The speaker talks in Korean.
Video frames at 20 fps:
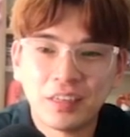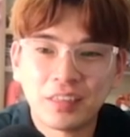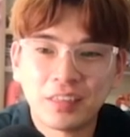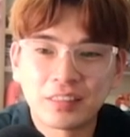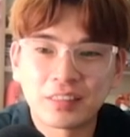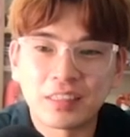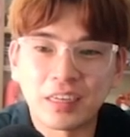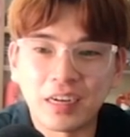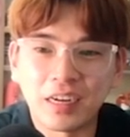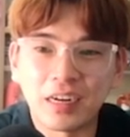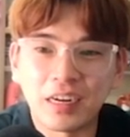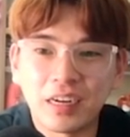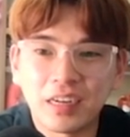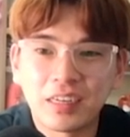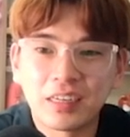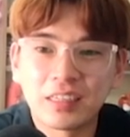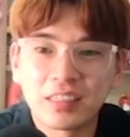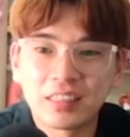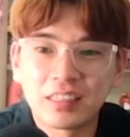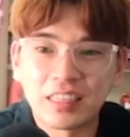자,
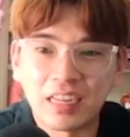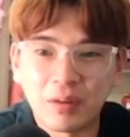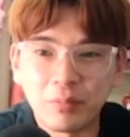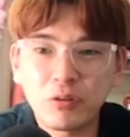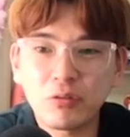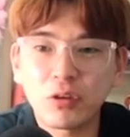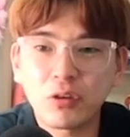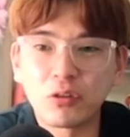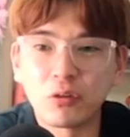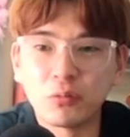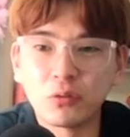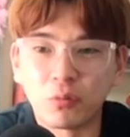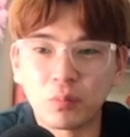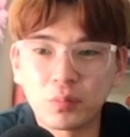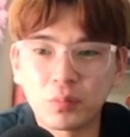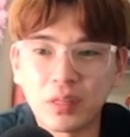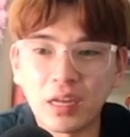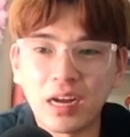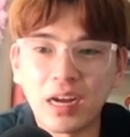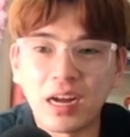나메루가 너무
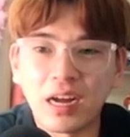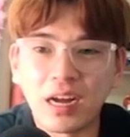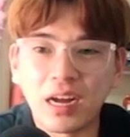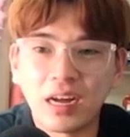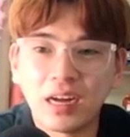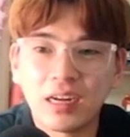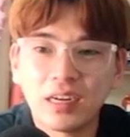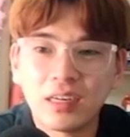높다.